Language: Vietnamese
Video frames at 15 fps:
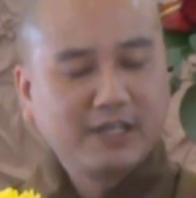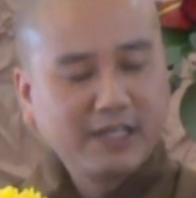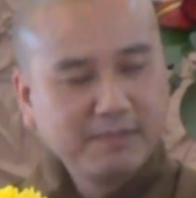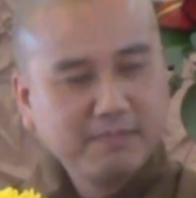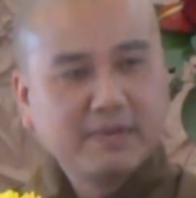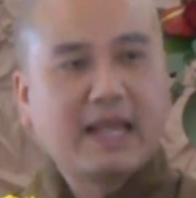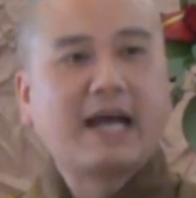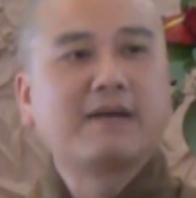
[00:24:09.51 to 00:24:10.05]

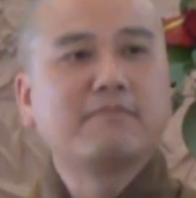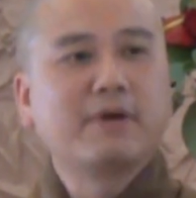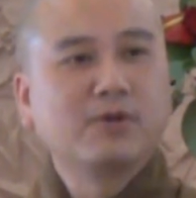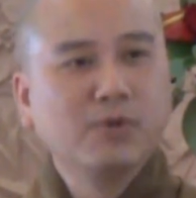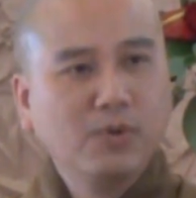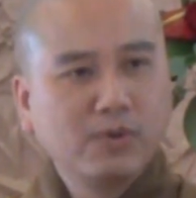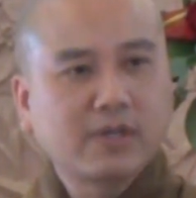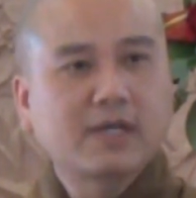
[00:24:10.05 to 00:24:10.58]
im lặng
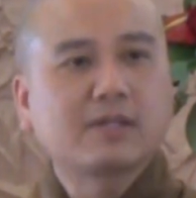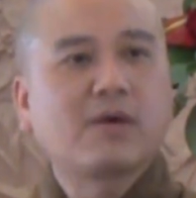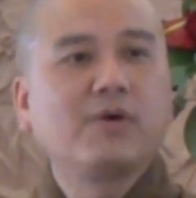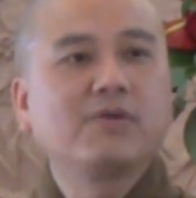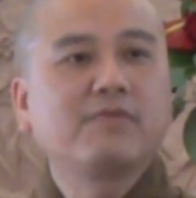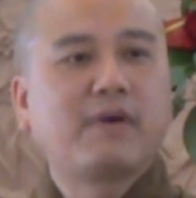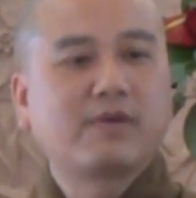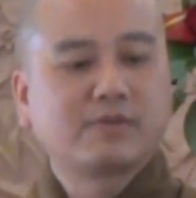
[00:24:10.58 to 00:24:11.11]
mà nuốt cái
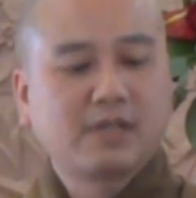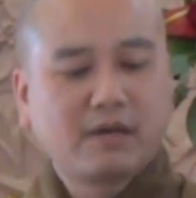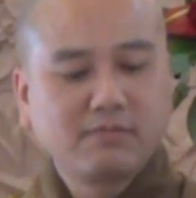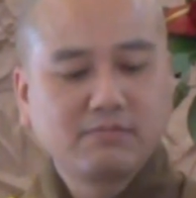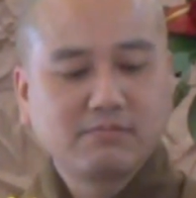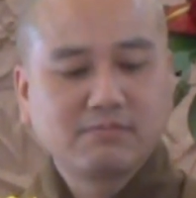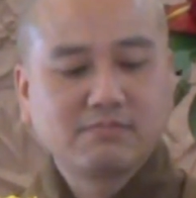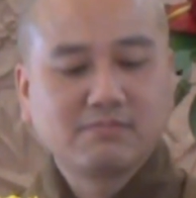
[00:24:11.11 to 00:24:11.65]
tôi vào
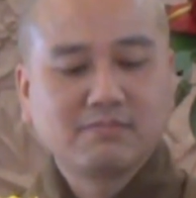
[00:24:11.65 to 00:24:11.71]
trong